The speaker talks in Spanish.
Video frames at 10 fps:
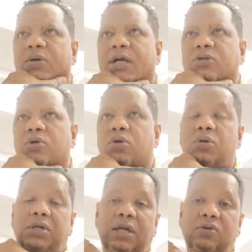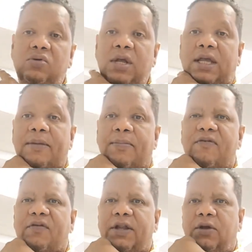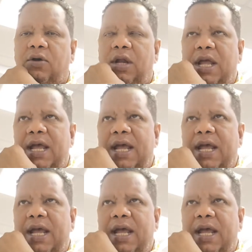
los Cachorros, que es un equipo inferior.